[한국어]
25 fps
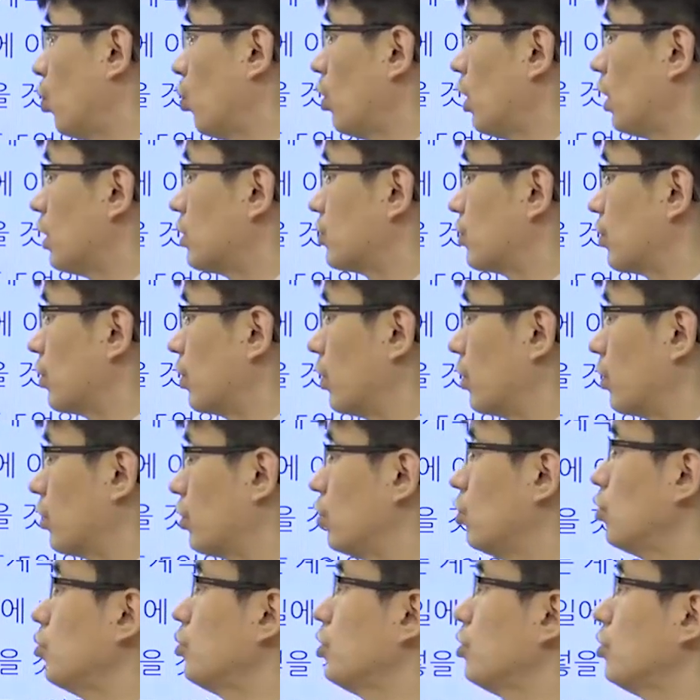올랐어요.
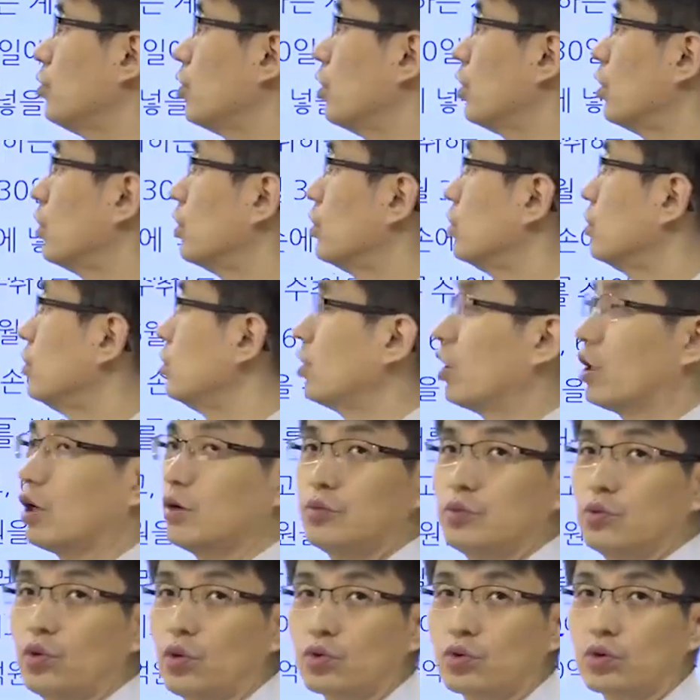그러면 이
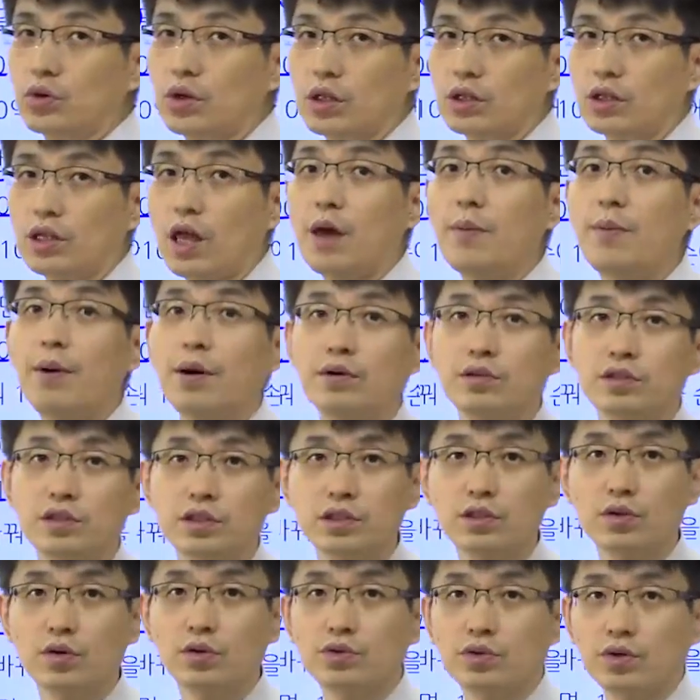사람은 어떻게 대박을
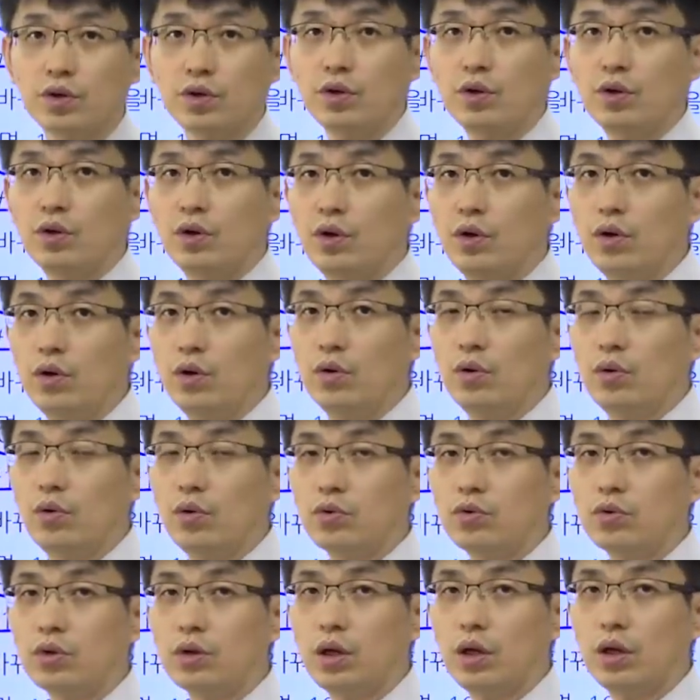친 거죠.
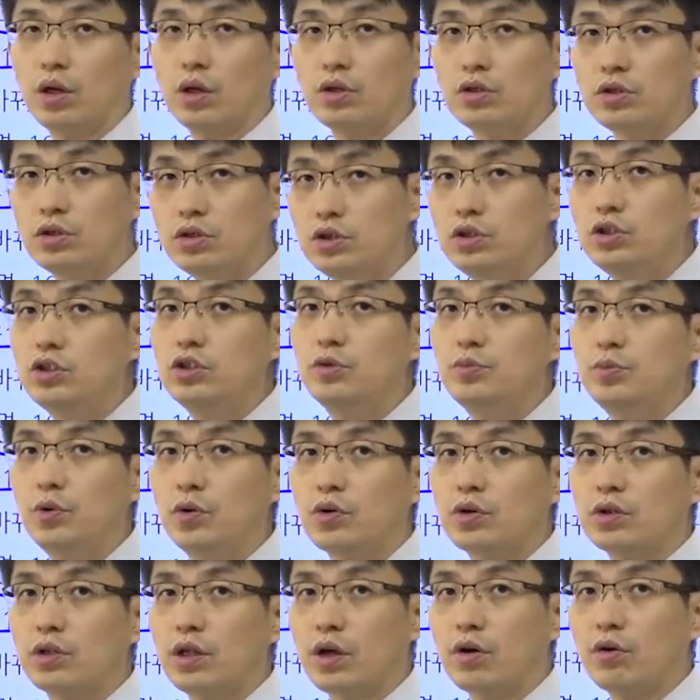어떻게?
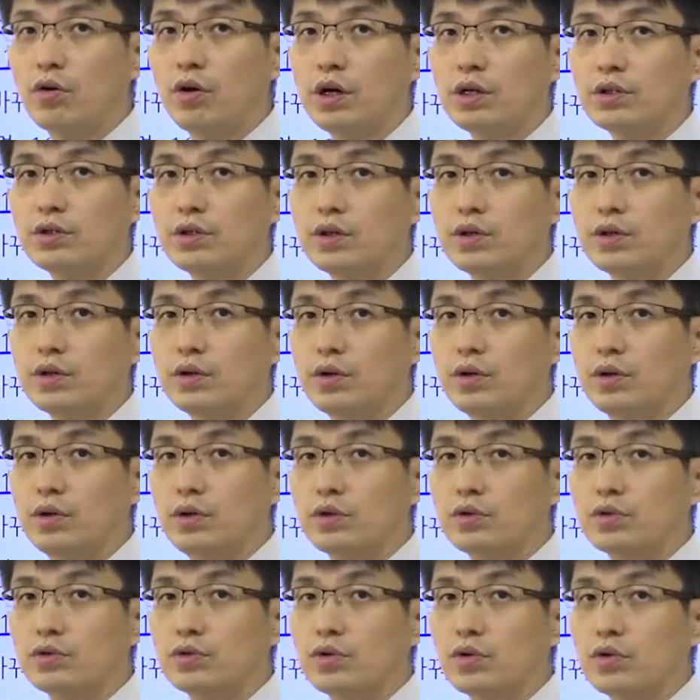20억이 된 거 아니에요.
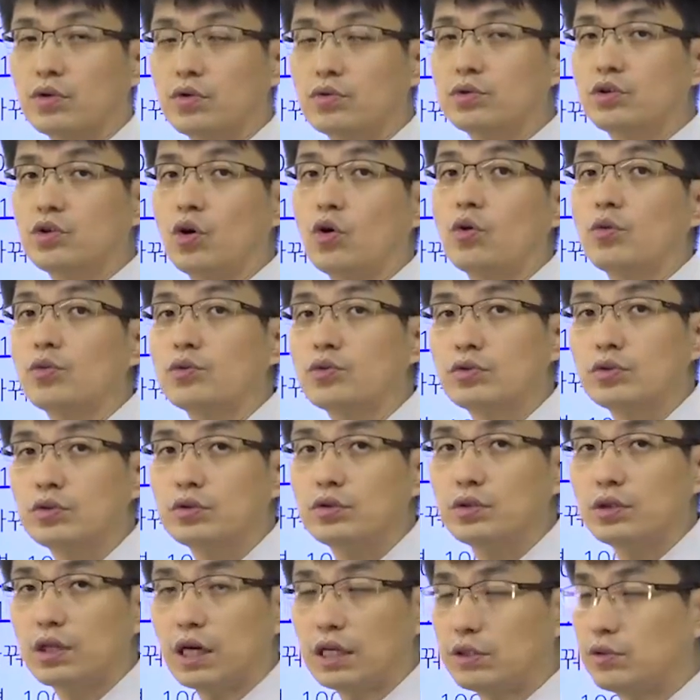그죠? 그
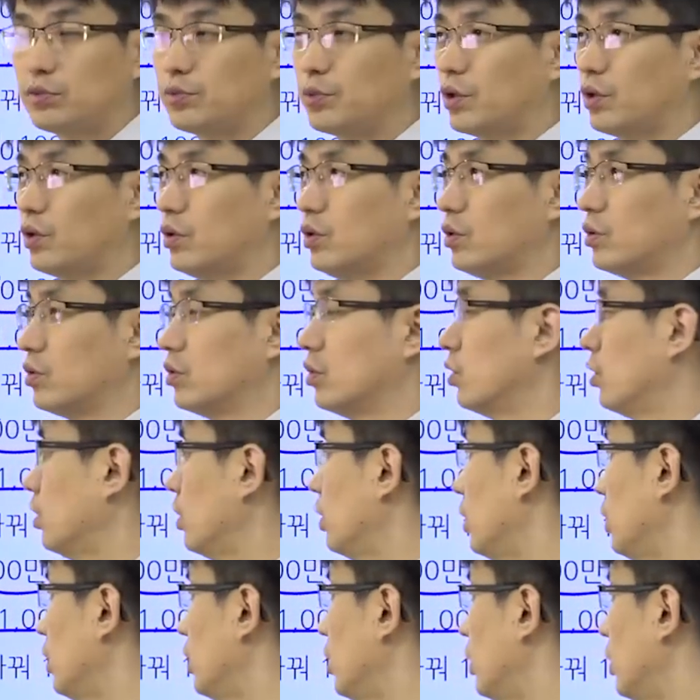여러분들 같으면
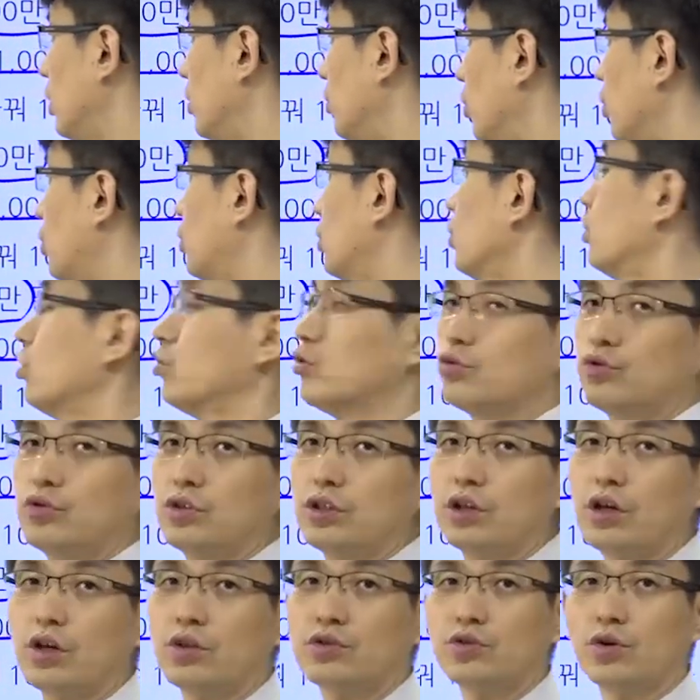뭐 그럴 수도
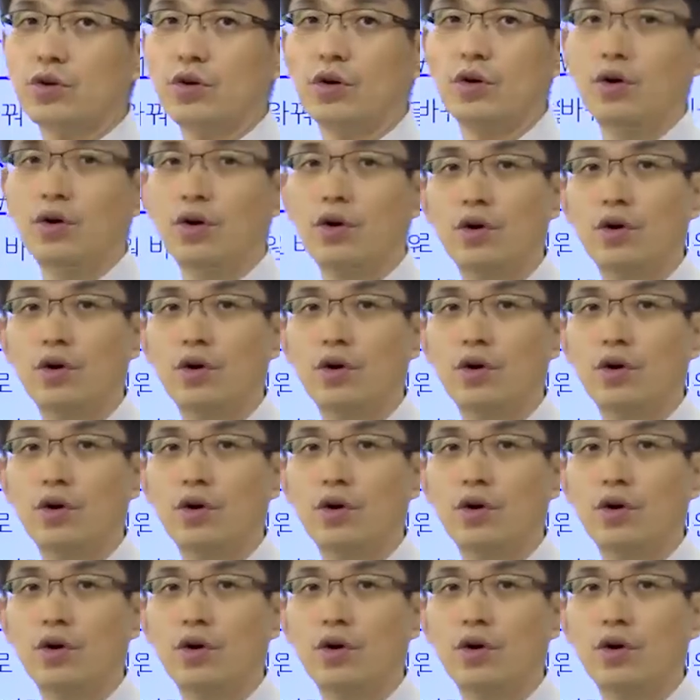있겠죠.